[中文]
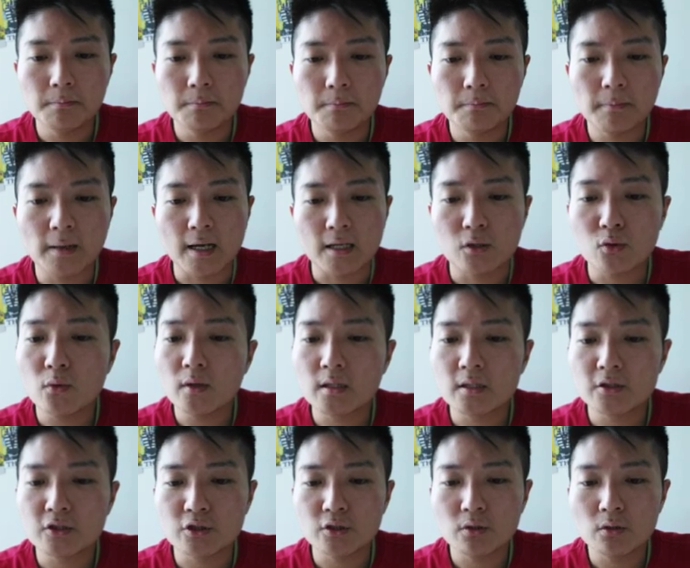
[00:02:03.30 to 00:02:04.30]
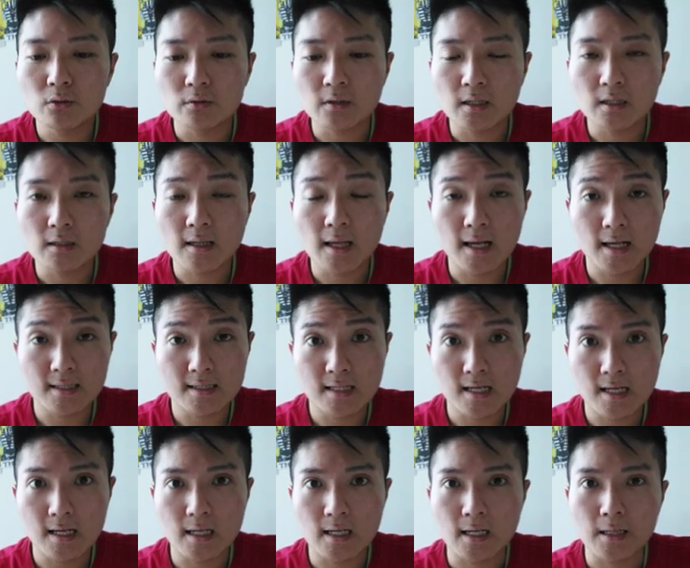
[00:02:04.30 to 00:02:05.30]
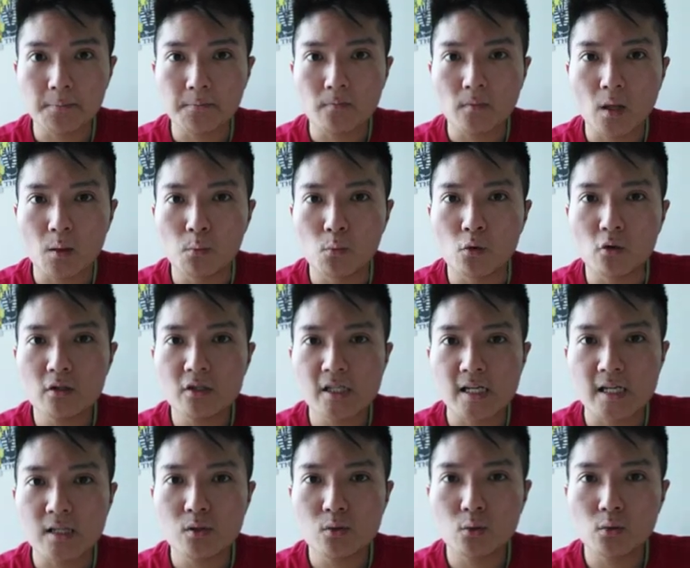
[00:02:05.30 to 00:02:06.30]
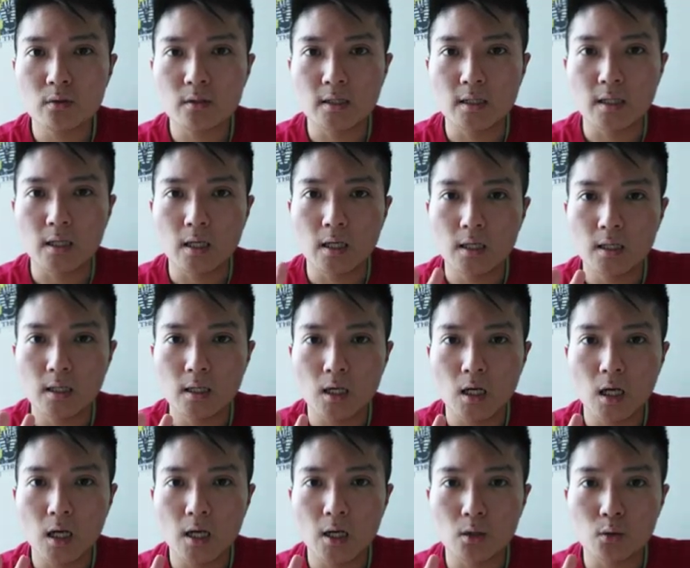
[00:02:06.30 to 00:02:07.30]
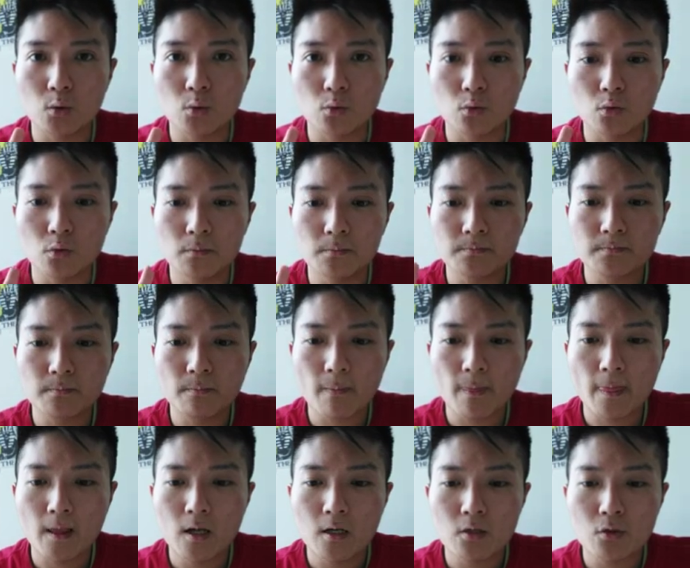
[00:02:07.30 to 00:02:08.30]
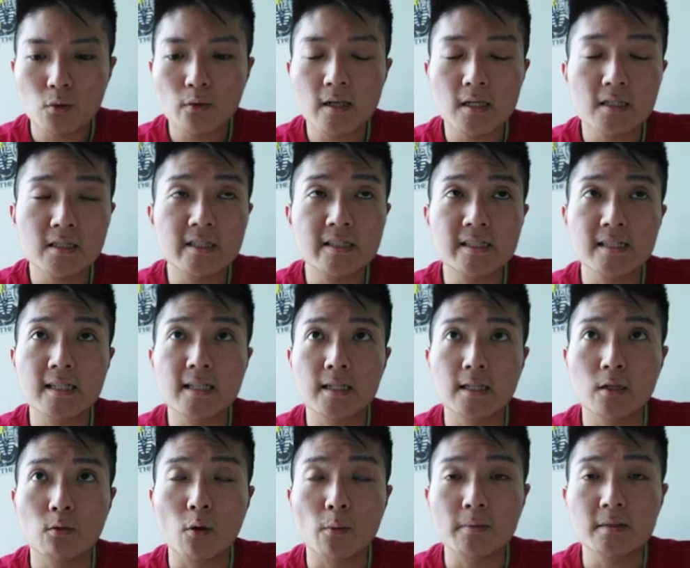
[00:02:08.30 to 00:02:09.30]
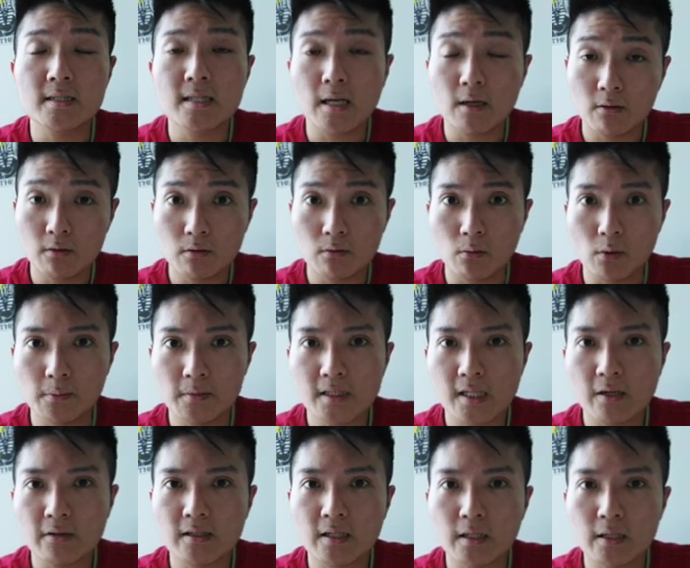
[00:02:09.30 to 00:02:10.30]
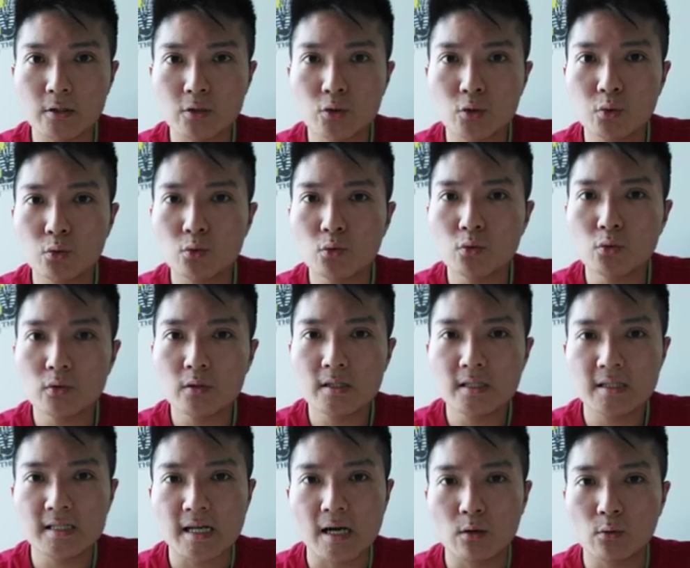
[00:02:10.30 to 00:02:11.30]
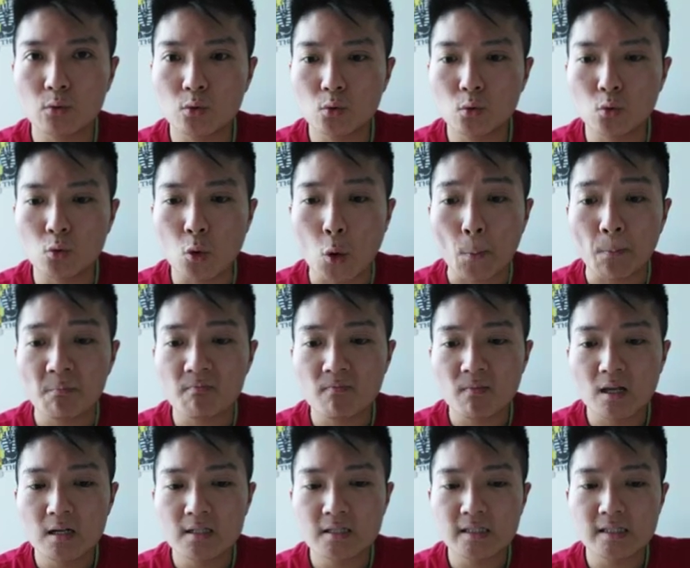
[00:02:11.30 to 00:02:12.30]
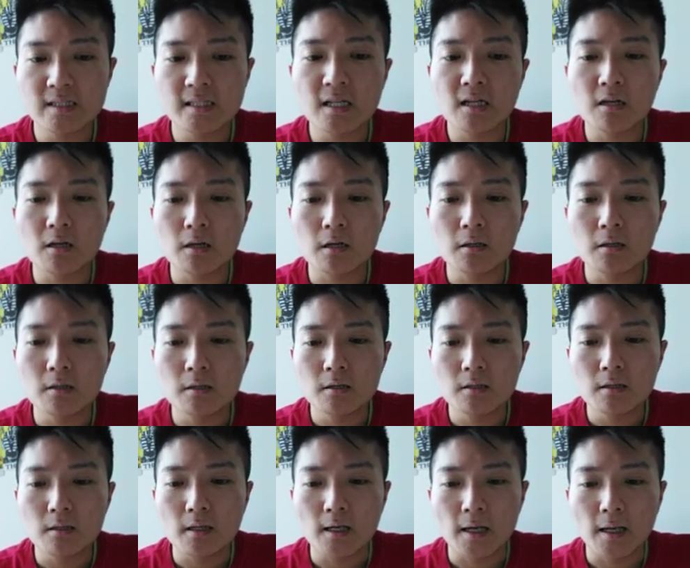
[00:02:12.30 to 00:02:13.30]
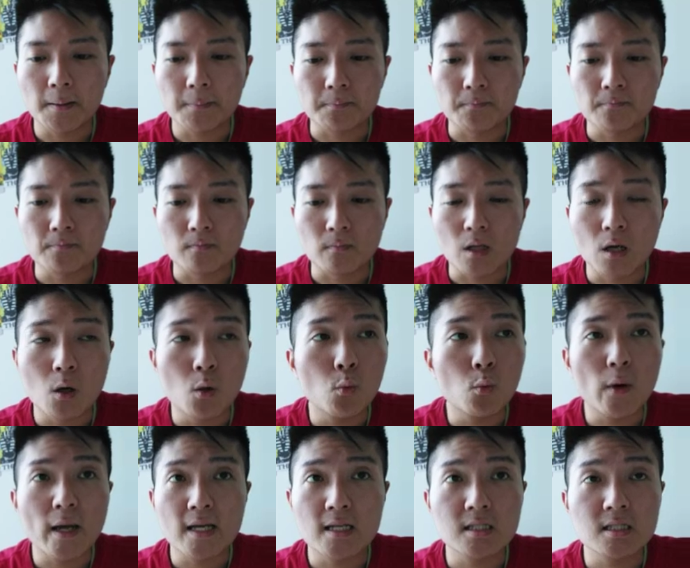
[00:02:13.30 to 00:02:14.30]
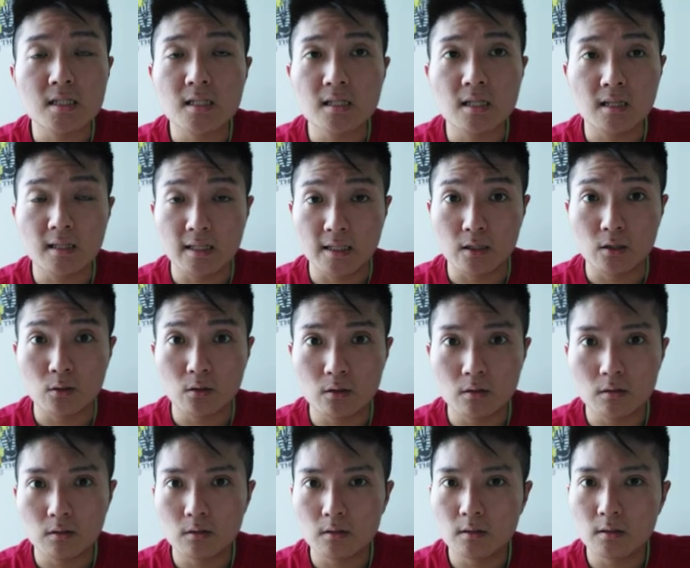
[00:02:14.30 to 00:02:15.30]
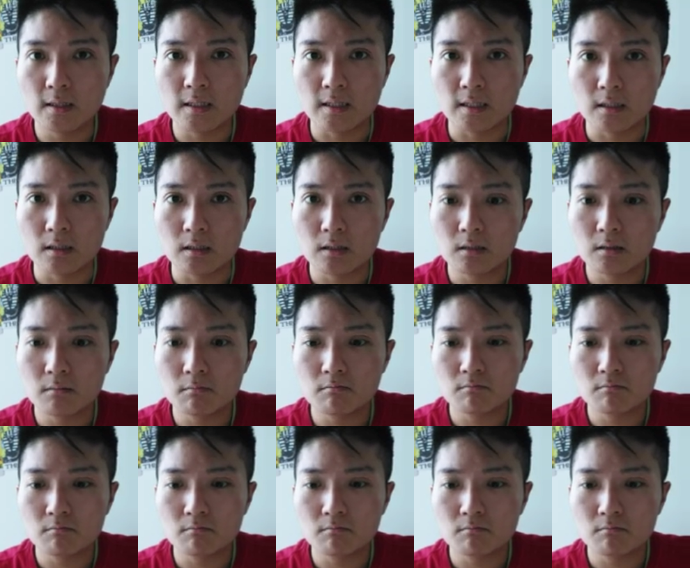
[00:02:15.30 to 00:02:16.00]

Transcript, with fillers: 满月的时候呢，它在摩羯座的二度，所以是一个我们叫我们叫一个初角度，是一个嗯位置的领领。